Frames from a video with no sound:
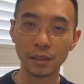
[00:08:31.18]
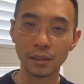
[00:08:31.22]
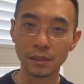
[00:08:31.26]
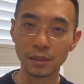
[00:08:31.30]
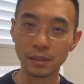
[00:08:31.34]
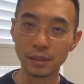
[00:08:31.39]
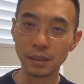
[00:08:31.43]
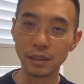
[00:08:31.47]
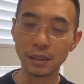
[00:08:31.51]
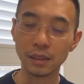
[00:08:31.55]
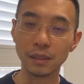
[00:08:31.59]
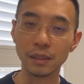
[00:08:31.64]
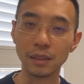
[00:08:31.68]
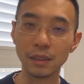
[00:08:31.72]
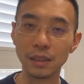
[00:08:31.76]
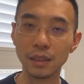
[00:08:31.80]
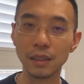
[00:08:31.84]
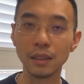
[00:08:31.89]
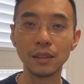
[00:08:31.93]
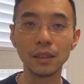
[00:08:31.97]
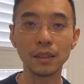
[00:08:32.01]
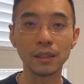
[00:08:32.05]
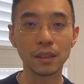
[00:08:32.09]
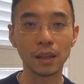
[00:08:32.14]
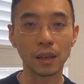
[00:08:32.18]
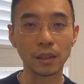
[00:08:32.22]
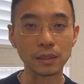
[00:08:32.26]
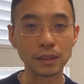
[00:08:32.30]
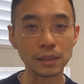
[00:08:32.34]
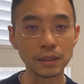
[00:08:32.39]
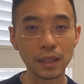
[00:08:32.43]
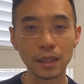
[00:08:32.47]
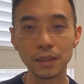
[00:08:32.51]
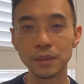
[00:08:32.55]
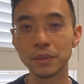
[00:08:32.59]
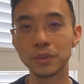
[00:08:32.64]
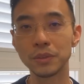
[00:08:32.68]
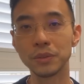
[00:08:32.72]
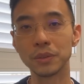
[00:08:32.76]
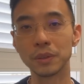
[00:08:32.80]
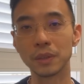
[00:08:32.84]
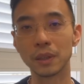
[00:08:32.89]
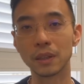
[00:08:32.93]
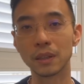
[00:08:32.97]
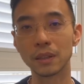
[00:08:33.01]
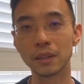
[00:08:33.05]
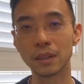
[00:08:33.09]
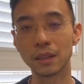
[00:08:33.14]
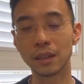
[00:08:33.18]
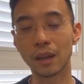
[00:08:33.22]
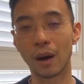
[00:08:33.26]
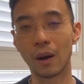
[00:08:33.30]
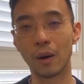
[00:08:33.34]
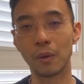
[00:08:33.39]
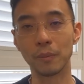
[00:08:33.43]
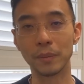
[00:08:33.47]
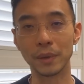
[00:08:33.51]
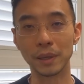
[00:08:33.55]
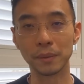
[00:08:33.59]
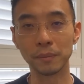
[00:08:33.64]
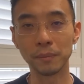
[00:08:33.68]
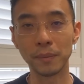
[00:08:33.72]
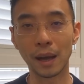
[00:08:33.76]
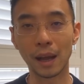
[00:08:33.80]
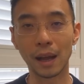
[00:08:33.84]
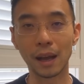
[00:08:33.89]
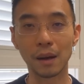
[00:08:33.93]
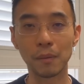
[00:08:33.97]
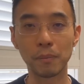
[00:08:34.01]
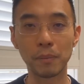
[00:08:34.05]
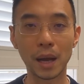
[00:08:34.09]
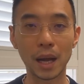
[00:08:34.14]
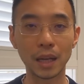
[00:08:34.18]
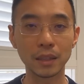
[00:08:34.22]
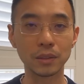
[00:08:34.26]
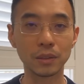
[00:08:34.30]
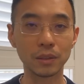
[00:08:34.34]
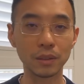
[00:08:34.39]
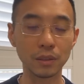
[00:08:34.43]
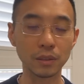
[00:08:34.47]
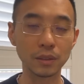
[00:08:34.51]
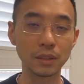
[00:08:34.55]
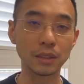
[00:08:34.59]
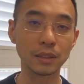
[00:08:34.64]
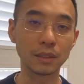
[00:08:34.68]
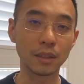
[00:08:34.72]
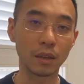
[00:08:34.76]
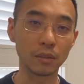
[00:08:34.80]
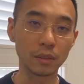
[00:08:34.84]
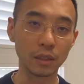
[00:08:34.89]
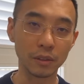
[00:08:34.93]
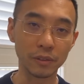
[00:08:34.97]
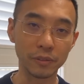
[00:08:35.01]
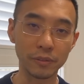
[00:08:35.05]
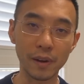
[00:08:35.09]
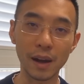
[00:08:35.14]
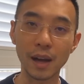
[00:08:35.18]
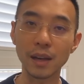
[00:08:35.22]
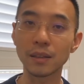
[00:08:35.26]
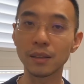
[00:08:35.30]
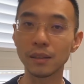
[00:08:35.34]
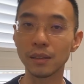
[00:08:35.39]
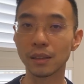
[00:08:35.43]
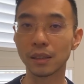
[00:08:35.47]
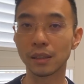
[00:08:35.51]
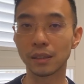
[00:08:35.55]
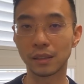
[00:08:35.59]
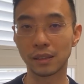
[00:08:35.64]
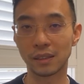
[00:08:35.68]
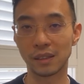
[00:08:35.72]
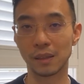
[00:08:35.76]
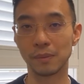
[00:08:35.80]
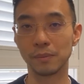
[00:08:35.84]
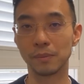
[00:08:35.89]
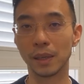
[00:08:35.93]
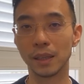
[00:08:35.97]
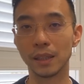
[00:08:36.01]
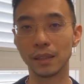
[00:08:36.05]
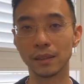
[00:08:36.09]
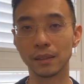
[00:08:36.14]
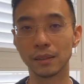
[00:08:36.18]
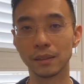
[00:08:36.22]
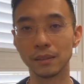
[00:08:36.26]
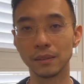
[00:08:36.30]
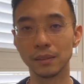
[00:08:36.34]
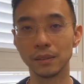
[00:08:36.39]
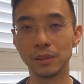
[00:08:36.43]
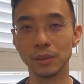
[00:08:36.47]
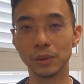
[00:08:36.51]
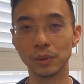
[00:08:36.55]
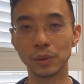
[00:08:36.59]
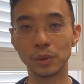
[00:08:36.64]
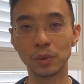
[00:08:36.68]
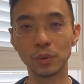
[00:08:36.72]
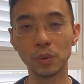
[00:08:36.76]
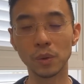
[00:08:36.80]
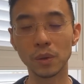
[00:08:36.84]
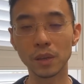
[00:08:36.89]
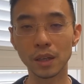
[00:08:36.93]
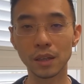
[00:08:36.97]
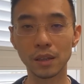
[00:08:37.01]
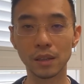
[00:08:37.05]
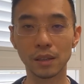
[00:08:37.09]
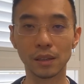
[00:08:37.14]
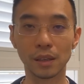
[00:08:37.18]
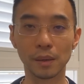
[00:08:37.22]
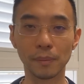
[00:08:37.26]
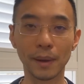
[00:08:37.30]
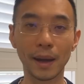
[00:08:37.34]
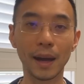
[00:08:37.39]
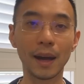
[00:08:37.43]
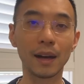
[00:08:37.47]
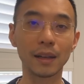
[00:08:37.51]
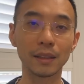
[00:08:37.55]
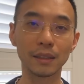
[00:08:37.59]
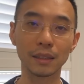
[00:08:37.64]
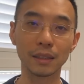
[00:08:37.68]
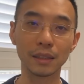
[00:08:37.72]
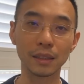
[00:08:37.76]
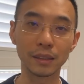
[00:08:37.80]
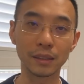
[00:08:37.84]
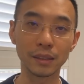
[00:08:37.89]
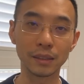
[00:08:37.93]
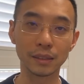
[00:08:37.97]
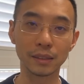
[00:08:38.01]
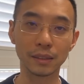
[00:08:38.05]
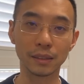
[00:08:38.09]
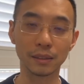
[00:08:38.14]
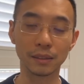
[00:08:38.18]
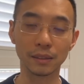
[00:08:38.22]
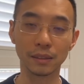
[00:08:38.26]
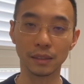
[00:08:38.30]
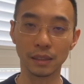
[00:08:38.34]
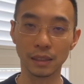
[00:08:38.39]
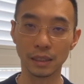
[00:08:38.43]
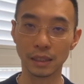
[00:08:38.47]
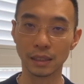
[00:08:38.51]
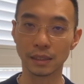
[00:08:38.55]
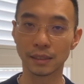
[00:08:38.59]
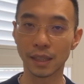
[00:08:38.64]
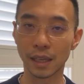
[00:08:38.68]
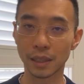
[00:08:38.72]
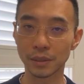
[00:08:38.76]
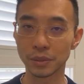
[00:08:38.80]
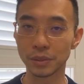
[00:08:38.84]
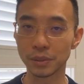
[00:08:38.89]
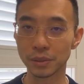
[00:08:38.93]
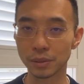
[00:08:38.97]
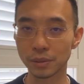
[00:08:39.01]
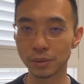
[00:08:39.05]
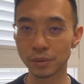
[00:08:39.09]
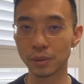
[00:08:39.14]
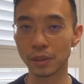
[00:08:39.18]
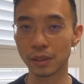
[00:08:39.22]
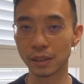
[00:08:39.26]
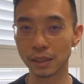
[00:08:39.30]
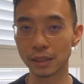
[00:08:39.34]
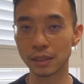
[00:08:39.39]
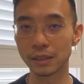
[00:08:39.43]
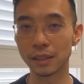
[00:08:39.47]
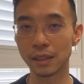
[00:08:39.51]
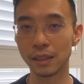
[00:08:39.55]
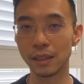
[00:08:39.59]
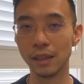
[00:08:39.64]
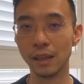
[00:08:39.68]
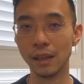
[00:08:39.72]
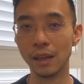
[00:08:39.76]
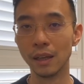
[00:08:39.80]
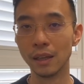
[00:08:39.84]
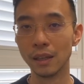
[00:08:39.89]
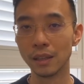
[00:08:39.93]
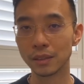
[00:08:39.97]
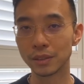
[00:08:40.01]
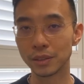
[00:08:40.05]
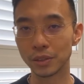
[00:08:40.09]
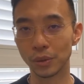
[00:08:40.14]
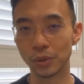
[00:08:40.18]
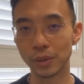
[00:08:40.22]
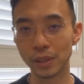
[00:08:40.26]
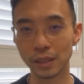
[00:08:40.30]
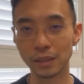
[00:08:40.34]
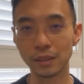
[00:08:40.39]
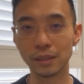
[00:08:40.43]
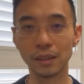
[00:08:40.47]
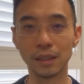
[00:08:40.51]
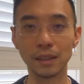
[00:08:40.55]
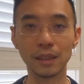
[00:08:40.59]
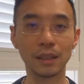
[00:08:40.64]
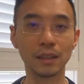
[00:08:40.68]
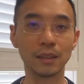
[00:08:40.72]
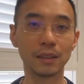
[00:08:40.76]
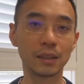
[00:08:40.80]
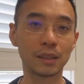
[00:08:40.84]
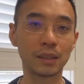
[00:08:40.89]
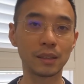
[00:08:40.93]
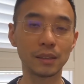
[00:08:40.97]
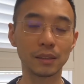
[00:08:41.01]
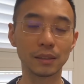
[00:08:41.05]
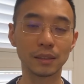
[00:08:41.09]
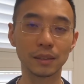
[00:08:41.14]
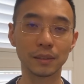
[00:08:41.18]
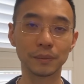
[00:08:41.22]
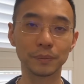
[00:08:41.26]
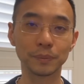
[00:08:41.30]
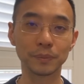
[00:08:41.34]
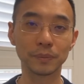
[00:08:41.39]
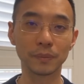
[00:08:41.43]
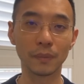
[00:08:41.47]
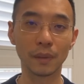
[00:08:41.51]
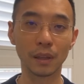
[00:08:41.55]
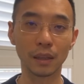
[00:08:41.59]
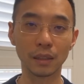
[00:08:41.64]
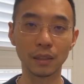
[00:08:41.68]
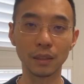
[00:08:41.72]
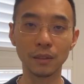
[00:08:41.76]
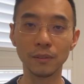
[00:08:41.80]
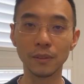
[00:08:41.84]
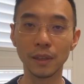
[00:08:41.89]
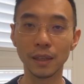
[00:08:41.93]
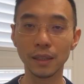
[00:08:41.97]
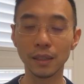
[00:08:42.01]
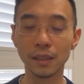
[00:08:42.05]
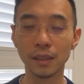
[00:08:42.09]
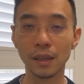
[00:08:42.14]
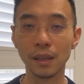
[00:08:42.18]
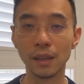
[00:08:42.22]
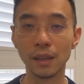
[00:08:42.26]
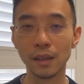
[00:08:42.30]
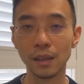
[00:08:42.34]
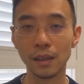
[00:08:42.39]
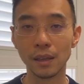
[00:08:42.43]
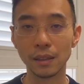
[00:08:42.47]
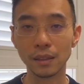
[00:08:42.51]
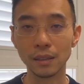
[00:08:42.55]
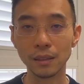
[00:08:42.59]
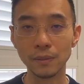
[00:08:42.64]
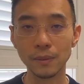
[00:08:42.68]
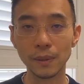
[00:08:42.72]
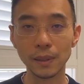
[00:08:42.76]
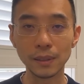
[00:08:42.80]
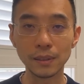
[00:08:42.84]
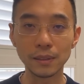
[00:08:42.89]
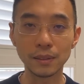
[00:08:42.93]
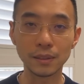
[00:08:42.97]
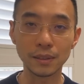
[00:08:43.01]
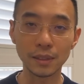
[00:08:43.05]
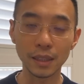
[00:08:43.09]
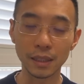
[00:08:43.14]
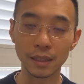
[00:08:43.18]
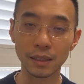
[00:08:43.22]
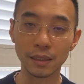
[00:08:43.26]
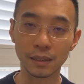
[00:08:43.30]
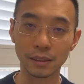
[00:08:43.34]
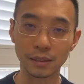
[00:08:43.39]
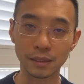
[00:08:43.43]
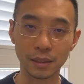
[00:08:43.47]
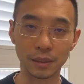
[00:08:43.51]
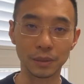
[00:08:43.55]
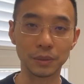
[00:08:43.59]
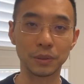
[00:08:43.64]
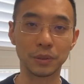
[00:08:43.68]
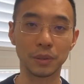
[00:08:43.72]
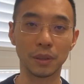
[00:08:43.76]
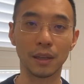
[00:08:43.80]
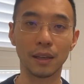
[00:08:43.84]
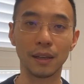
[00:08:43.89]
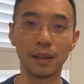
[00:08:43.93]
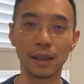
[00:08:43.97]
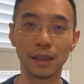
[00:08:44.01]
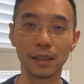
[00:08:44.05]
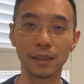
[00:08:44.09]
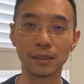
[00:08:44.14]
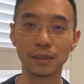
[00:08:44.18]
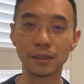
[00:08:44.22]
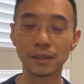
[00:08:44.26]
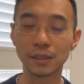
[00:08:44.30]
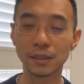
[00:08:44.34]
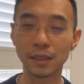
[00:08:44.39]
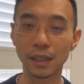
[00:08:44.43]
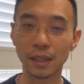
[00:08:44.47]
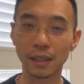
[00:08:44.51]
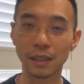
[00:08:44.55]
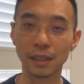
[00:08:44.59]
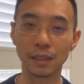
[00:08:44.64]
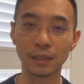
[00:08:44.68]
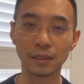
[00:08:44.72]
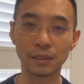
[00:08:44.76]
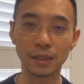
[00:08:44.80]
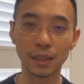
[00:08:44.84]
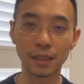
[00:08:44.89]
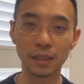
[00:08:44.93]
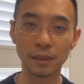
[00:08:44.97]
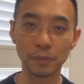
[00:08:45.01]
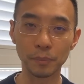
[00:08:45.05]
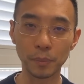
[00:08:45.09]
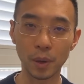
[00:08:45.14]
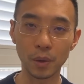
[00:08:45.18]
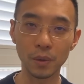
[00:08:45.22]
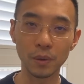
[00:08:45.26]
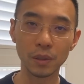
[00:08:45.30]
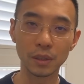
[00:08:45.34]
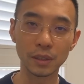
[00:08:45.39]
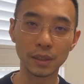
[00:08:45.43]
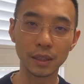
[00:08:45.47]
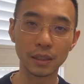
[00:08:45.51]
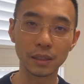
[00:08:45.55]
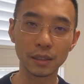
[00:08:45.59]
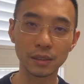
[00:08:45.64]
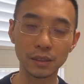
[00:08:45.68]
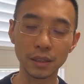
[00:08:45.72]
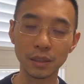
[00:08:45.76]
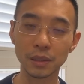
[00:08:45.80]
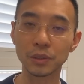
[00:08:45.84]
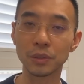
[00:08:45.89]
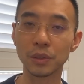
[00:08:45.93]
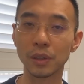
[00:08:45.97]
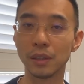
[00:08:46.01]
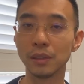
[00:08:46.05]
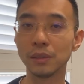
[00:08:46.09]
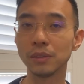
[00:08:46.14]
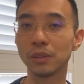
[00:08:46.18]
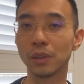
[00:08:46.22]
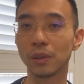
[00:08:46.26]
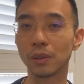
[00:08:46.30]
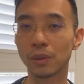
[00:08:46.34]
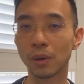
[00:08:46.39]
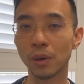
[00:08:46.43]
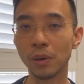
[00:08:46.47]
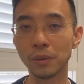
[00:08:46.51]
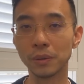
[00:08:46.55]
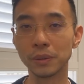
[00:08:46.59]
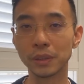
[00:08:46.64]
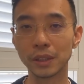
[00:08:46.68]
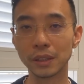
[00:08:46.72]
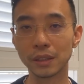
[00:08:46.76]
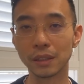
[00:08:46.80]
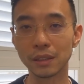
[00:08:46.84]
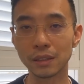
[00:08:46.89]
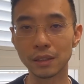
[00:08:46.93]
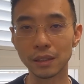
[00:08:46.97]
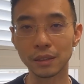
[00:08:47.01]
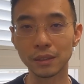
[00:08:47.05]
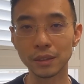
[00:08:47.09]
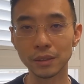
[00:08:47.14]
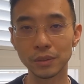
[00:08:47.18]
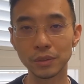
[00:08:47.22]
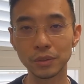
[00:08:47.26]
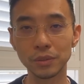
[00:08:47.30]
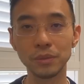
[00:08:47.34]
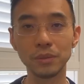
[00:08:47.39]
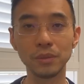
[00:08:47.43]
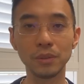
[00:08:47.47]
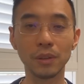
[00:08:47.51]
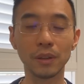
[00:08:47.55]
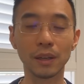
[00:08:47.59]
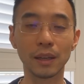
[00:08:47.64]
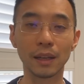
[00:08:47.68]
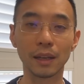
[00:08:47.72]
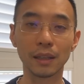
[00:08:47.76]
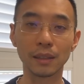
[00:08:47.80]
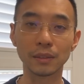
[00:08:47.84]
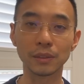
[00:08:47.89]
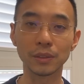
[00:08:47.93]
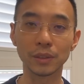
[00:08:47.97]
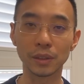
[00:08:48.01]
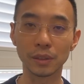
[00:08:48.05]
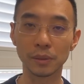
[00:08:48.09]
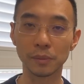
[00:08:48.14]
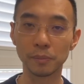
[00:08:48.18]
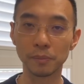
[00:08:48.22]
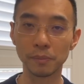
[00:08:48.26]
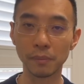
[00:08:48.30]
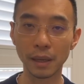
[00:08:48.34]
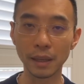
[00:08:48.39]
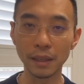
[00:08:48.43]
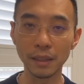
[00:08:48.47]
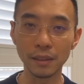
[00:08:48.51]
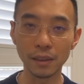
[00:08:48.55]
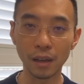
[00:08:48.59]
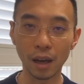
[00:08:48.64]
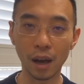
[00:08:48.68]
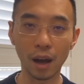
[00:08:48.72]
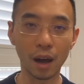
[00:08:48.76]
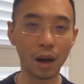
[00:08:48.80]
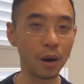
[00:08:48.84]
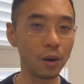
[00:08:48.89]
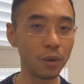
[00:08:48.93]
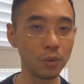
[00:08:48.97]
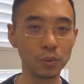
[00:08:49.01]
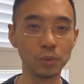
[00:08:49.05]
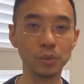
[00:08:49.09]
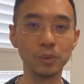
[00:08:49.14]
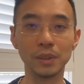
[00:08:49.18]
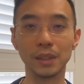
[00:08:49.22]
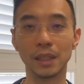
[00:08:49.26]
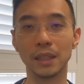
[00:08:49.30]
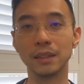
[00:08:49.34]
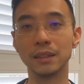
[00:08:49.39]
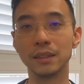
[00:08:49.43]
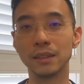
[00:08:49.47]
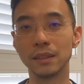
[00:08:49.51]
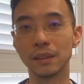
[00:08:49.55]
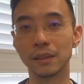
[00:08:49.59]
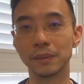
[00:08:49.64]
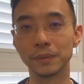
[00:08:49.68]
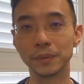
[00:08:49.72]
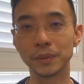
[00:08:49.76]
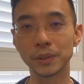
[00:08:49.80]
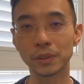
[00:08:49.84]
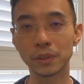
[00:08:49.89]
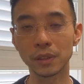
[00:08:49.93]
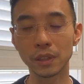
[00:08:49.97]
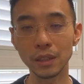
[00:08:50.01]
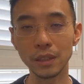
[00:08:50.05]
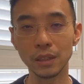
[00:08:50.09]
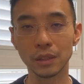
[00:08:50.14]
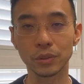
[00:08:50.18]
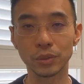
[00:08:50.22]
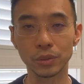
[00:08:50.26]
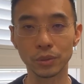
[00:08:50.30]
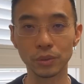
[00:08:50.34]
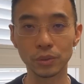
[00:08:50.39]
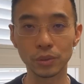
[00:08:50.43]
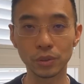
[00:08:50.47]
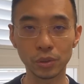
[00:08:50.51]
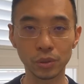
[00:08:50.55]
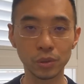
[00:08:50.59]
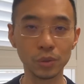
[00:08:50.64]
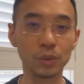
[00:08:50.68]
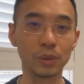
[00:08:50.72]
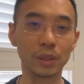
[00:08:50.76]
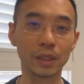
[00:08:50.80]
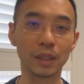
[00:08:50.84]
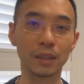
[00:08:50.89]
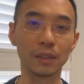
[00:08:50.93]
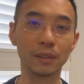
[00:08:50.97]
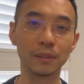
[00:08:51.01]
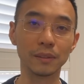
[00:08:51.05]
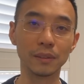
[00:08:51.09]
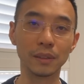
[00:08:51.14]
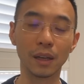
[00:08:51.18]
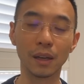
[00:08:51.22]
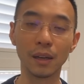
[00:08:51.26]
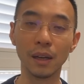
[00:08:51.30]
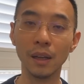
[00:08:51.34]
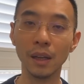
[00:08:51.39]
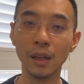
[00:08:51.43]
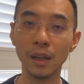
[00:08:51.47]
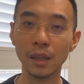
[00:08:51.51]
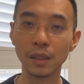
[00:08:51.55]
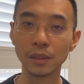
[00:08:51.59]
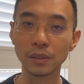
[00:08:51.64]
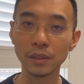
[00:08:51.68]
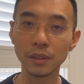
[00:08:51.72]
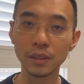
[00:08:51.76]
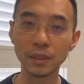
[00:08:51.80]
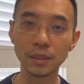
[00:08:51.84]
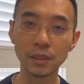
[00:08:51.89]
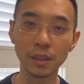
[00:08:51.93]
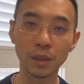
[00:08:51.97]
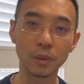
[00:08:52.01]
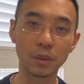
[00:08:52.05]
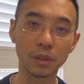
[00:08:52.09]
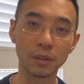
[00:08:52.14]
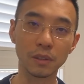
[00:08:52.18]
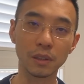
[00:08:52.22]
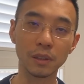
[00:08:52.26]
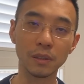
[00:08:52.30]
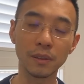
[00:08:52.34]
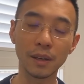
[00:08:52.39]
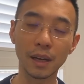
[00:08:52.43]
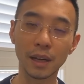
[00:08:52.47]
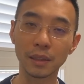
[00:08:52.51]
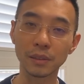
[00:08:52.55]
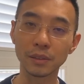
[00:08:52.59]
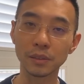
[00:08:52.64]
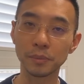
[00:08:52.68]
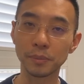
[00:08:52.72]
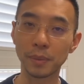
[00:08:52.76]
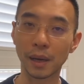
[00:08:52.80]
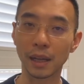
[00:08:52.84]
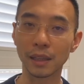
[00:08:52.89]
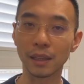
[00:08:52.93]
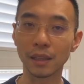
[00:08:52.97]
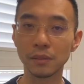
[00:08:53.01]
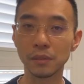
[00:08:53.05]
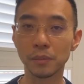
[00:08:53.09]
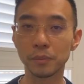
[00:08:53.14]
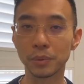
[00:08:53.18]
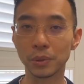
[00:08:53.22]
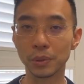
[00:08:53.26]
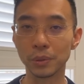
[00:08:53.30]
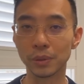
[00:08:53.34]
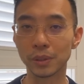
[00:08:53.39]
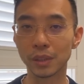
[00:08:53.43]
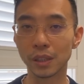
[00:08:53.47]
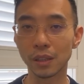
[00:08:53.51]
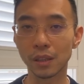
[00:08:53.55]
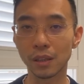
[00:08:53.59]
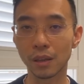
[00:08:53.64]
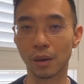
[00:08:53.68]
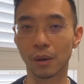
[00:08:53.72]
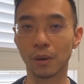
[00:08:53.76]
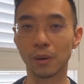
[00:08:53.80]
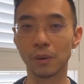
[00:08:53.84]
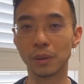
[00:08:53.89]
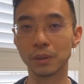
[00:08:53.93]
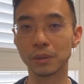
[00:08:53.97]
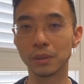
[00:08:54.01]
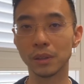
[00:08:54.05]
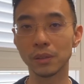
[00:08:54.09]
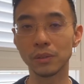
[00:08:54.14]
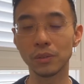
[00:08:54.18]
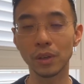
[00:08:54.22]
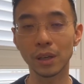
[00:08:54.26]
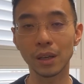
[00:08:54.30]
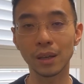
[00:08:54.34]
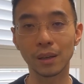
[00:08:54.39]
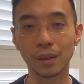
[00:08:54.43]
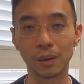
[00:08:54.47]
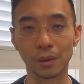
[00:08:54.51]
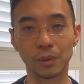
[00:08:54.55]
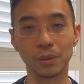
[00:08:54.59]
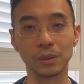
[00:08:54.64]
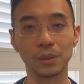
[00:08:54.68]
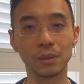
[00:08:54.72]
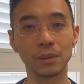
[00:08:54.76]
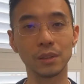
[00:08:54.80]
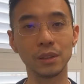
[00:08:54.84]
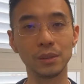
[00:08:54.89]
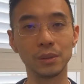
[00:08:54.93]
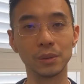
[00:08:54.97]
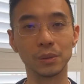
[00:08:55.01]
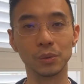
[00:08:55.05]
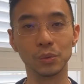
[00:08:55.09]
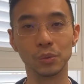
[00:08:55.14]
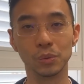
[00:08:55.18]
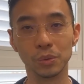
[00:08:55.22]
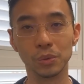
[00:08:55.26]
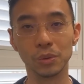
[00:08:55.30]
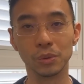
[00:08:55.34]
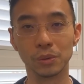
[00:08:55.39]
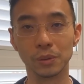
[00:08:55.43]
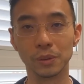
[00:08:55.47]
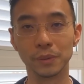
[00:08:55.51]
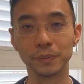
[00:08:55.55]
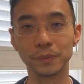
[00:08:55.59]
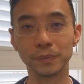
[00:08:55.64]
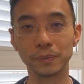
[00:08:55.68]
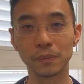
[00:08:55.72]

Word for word: 你你一定要先去搞明白啊，八九六四到底发生了什么，有多可怕这个事情，你再去做这些求人得人的事情啊，因为因为这个政权啊。这个这个包括这个政权所控制的这支军队啊，就是没毫无人性，就是一群畜生，你知道吗？所以效果文化就把他们比喻成狗，我觉得对狗都是一种侮辱。